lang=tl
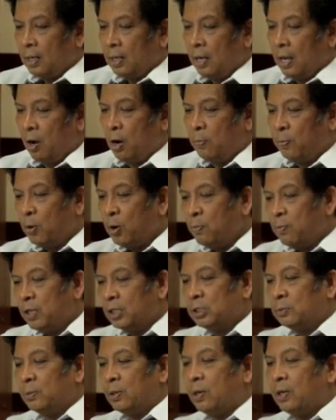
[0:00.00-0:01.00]
Ako po
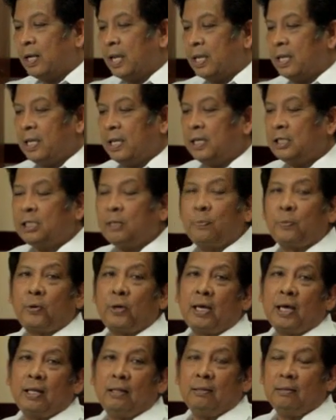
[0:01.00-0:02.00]
mismo, naiisip ko
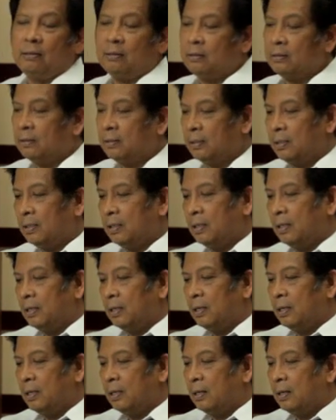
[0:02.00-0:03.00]
yan.
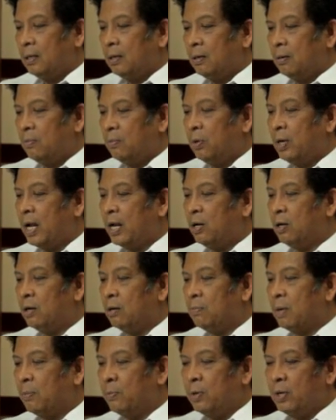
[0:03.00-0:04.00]
Mula nung
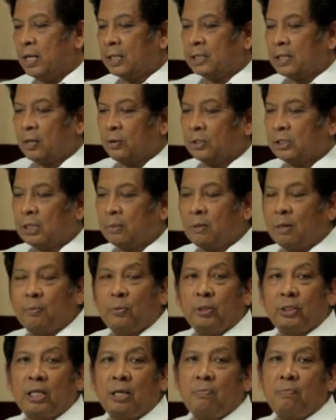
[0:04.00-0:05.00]
mamulat ako sa
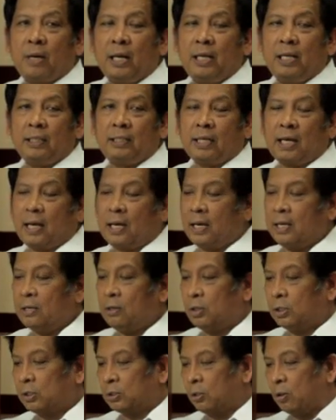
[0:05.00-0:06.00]
mabuting balita ay
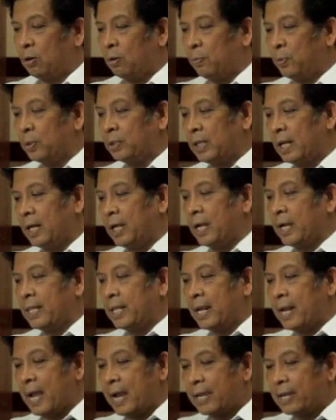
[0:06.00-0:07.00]
gusto ko po talaga na
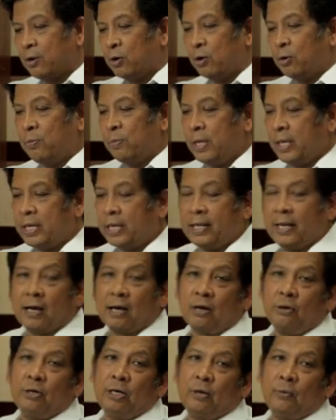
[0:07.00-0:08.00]
lagi humihingi ng
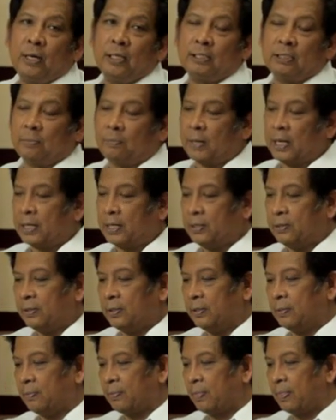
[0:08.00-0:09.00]
kaunawaan sa
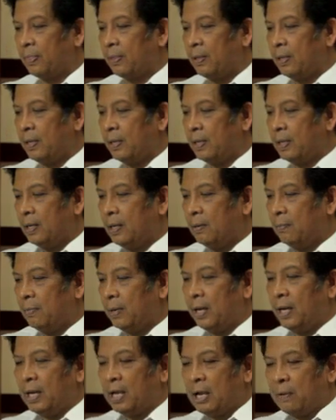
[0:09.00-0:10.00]
Panginoon.
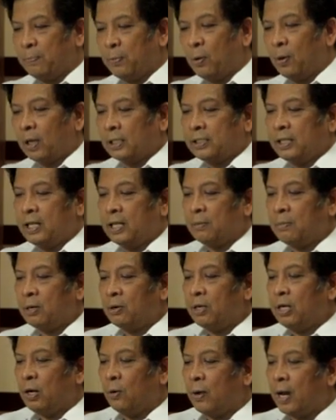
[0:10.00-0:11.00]
Mahalaga po kasi na
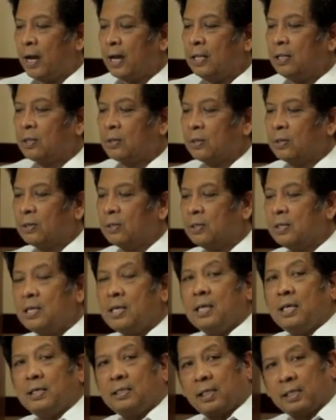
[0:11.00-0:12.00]
maunawaan ko
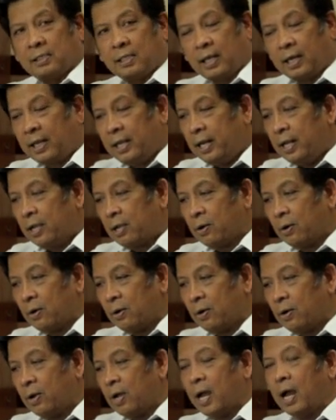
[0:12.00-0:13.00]
sa sarili
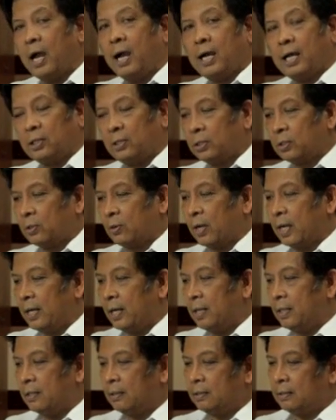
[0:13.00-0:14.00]
ko ang katotohanan.